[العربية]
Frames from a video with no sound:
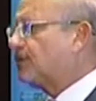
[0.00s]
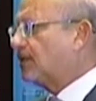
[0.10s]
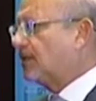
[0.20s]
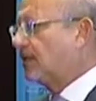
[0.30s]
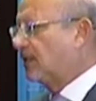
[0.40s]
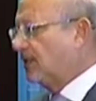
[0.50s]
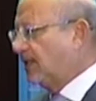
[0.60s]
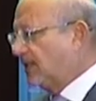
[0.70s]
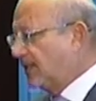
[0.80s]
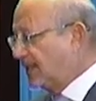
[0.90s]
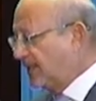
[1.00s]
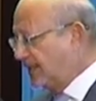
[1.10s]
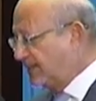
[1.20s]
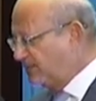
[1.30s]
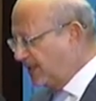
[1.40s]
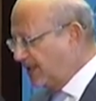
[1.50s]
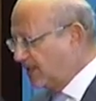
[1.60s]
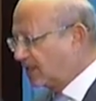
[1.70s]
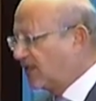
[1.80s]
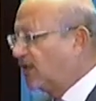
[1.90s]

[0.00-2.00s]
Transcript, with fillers: 2.9 مليار